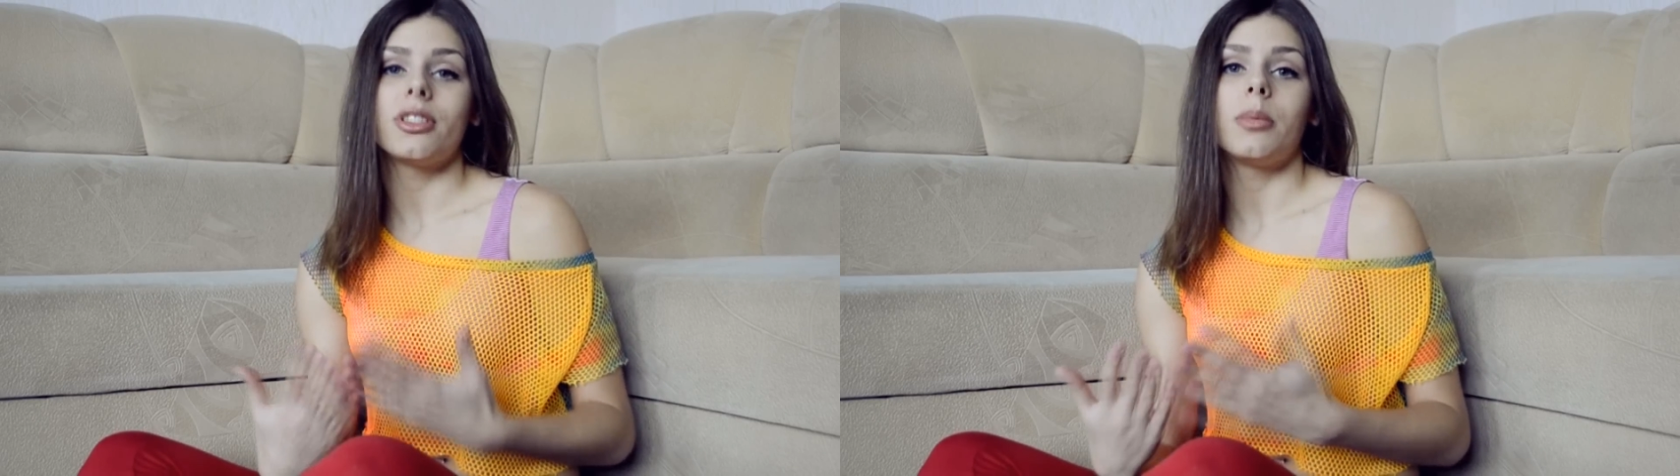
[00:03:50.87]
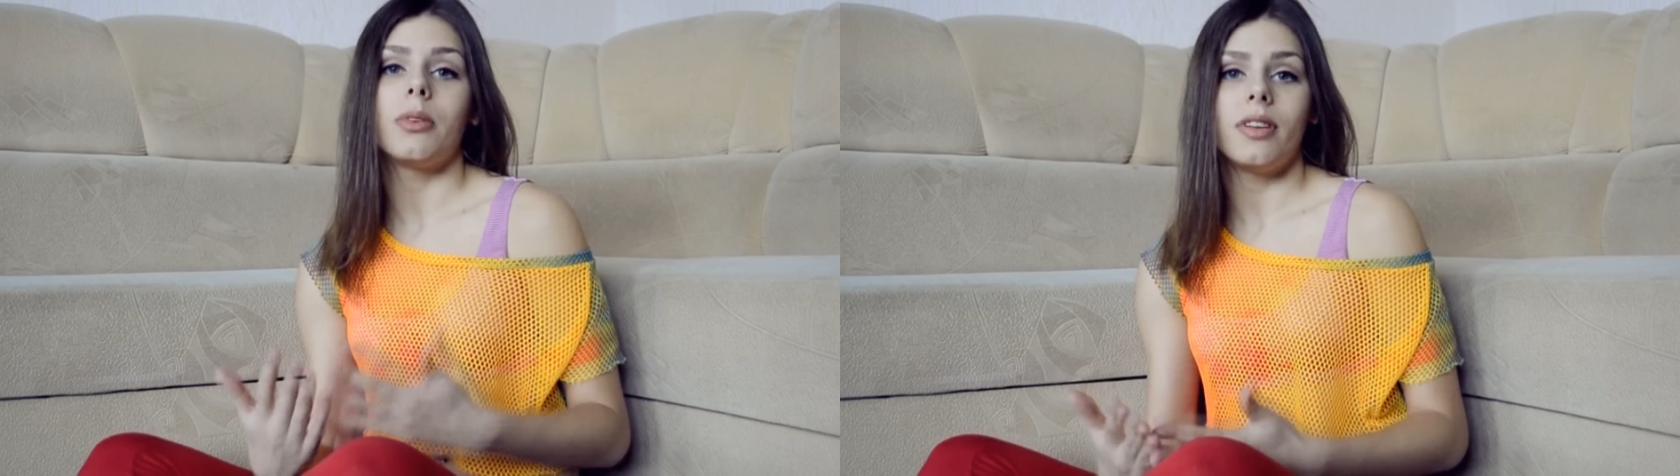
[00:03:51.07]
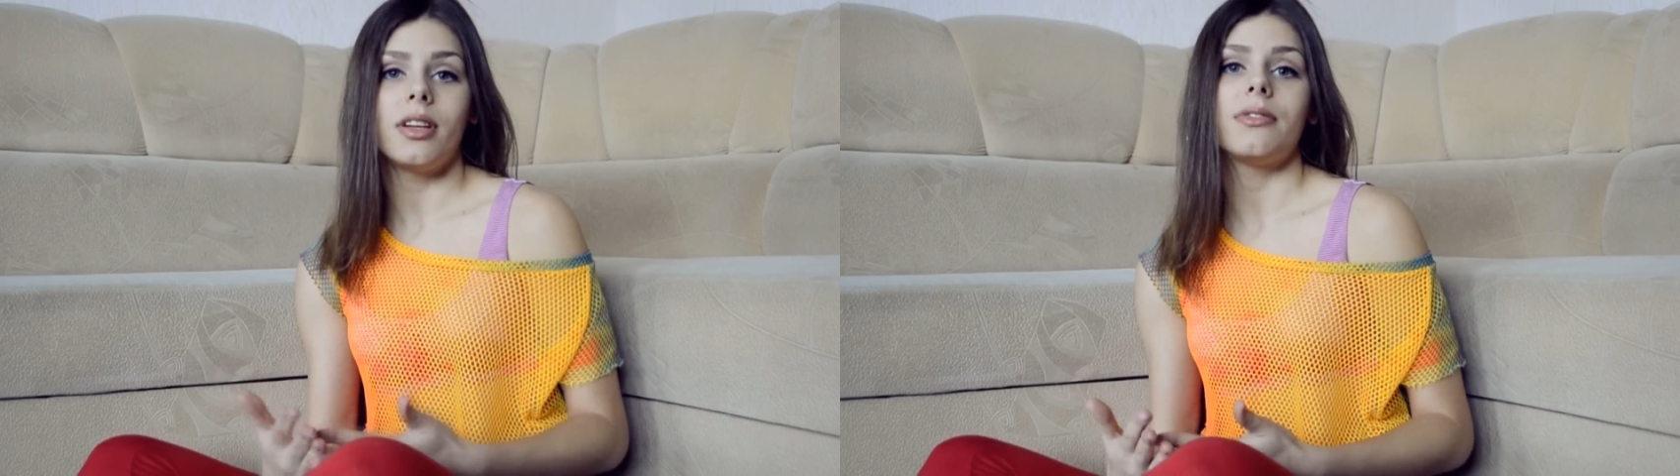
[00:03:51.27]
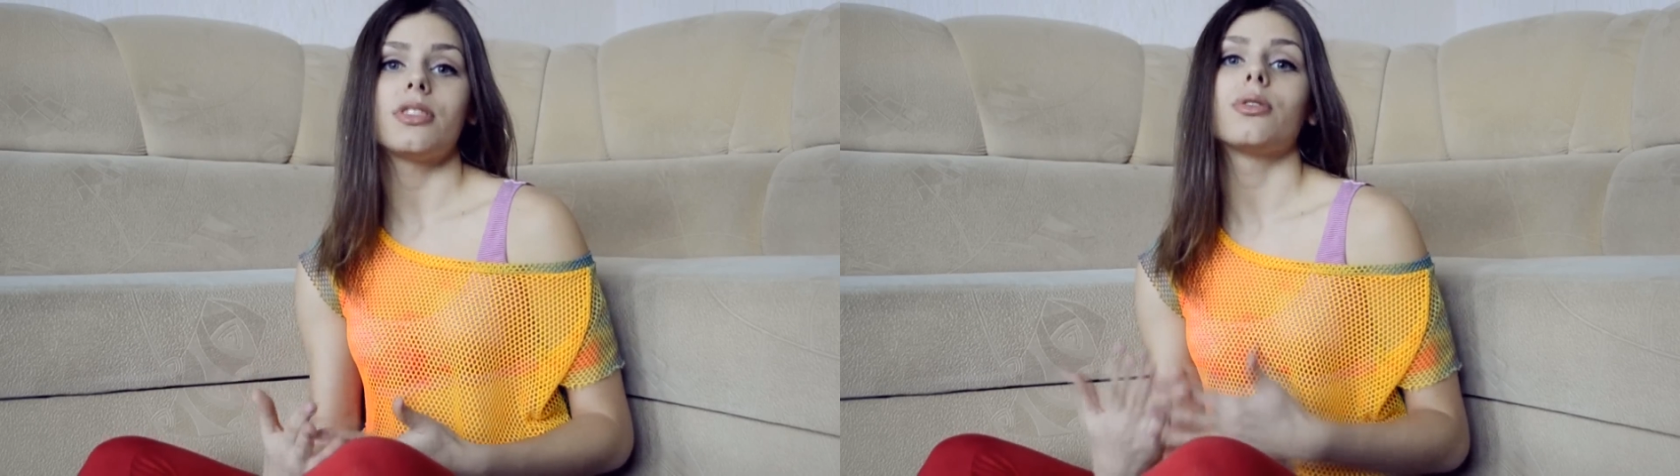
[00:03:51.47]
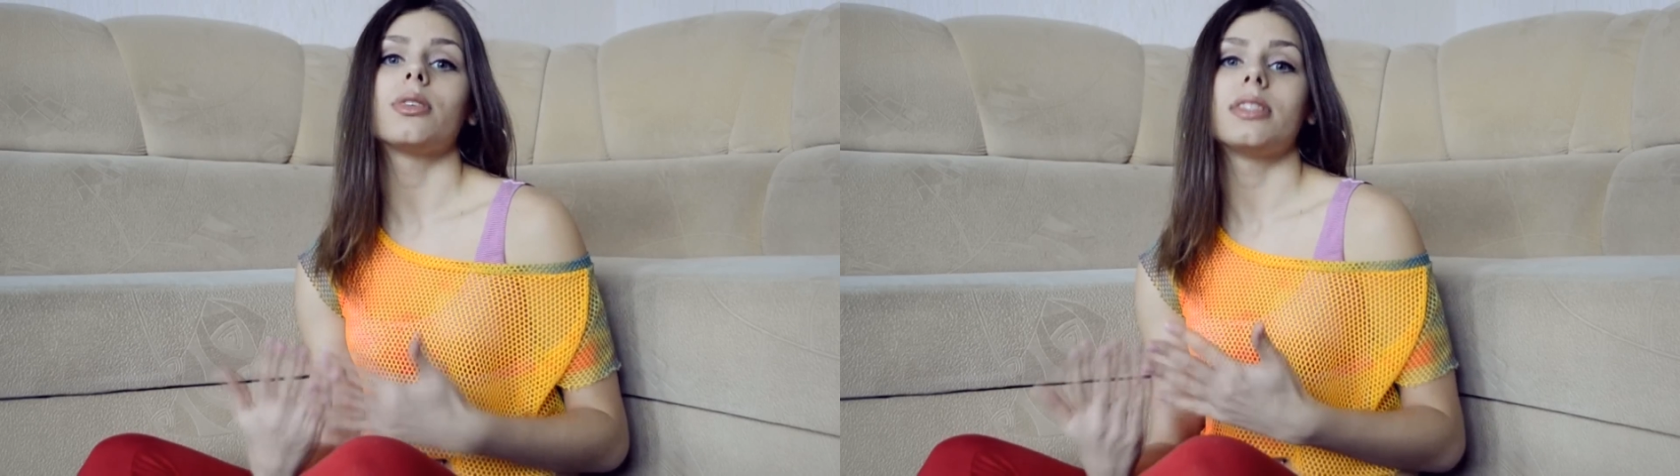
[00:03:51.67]
добавлять в
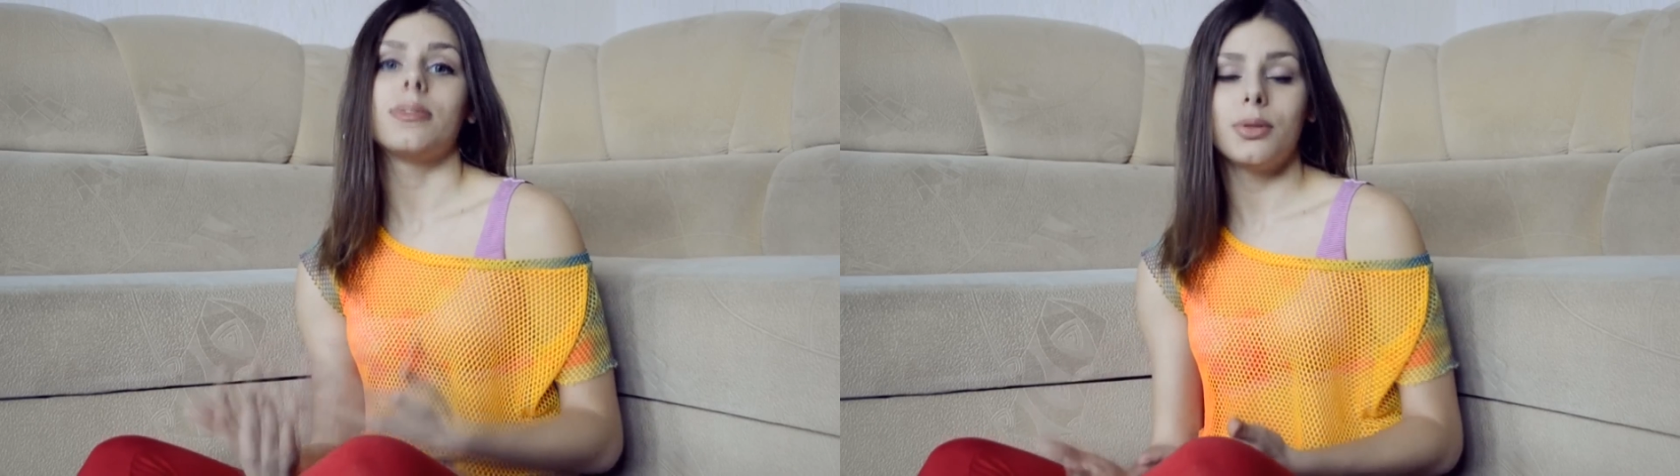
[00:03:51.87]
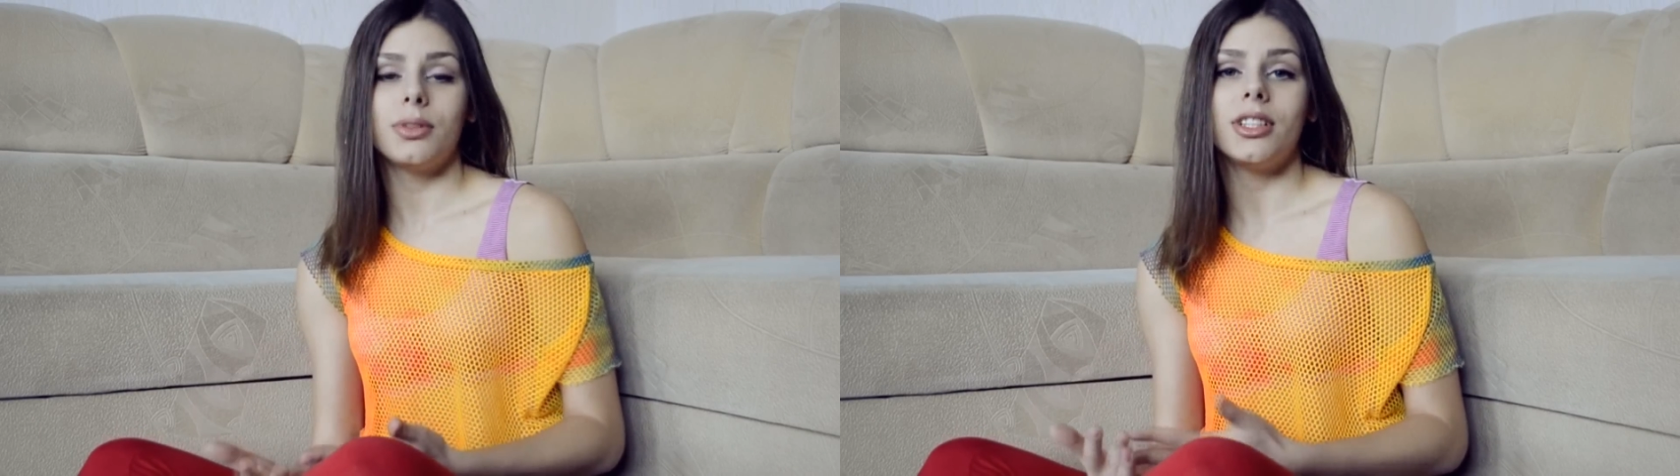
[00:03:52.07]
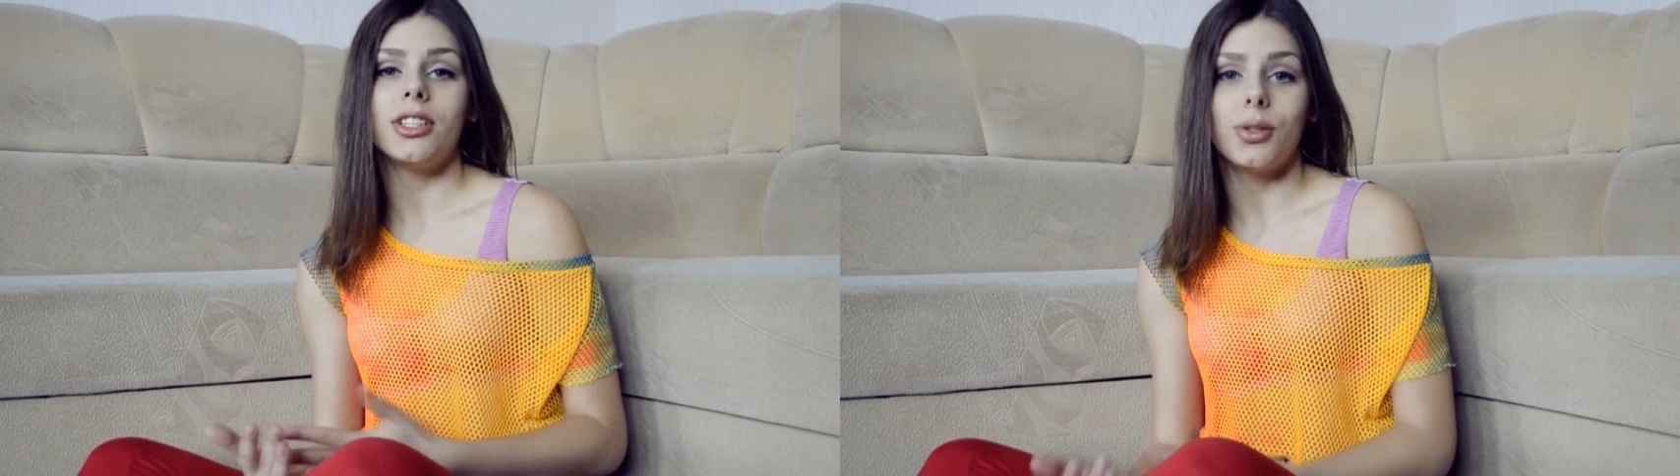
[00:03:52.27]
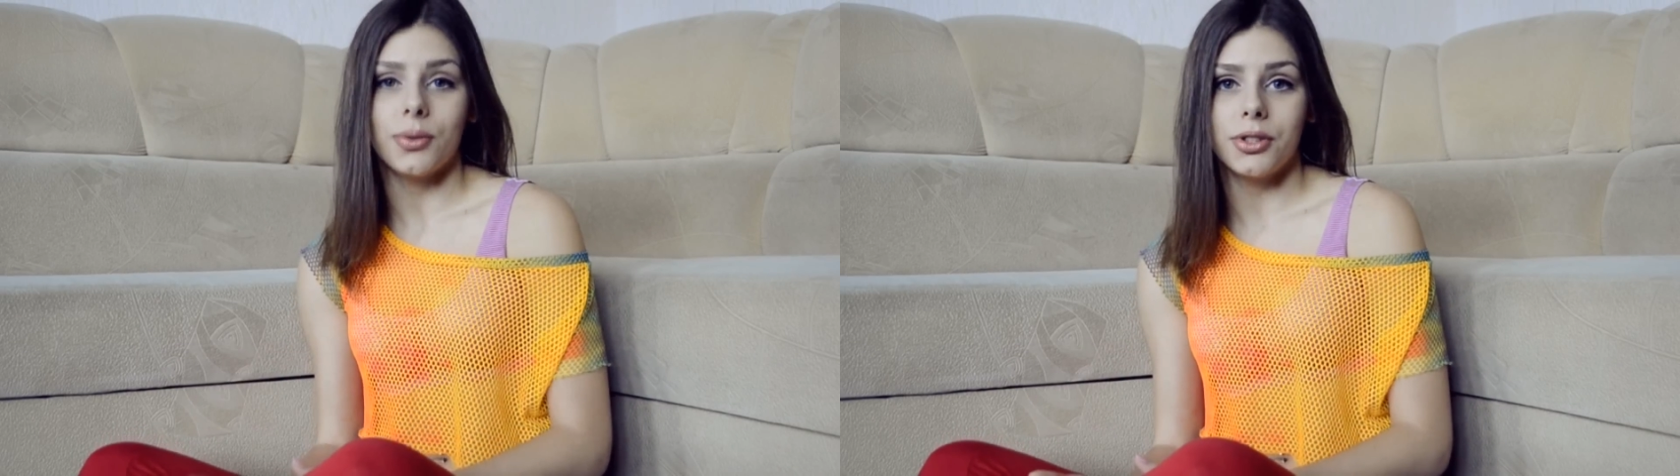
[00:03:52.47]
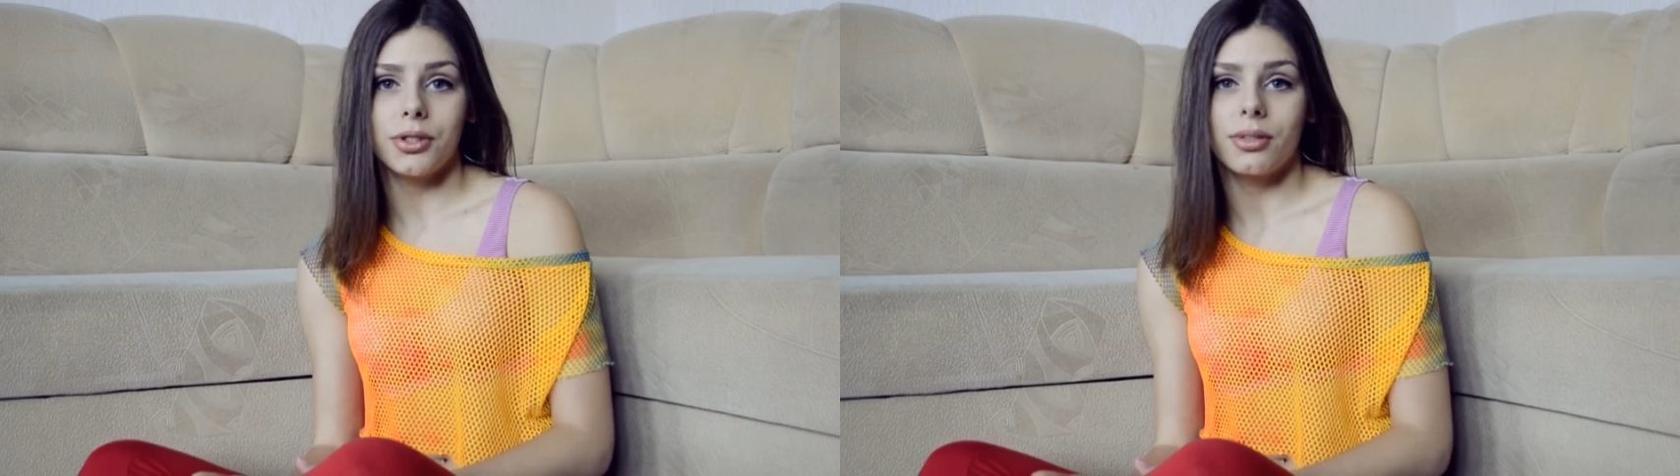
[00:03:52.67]
вашу основную
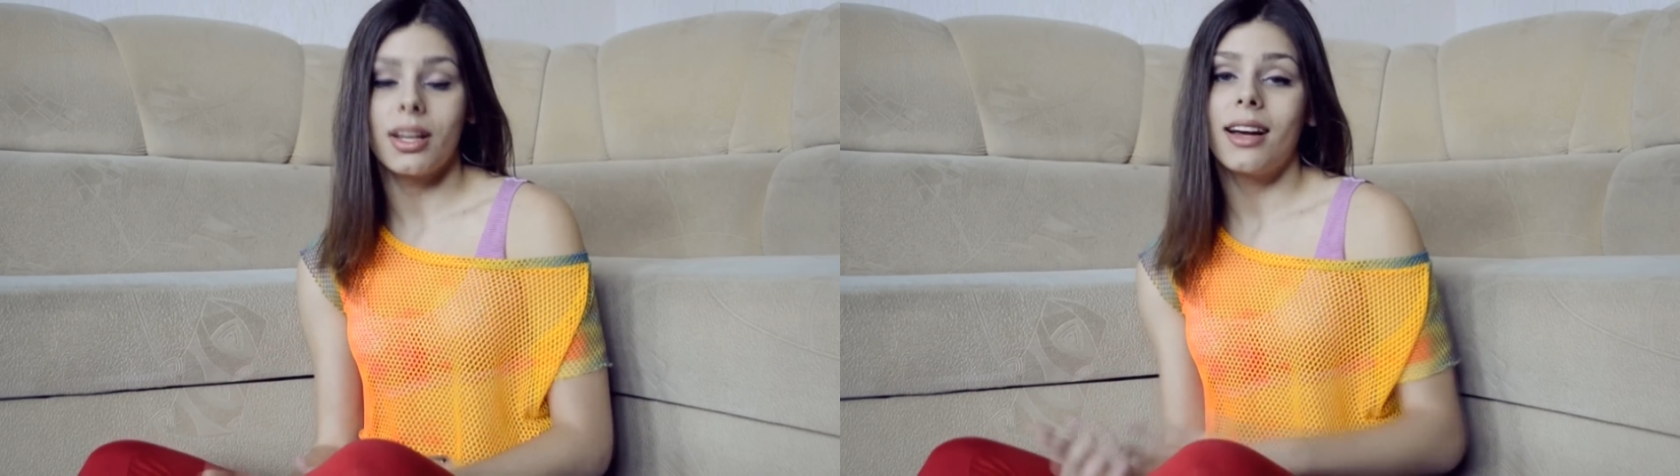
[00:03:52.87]
тренировочку.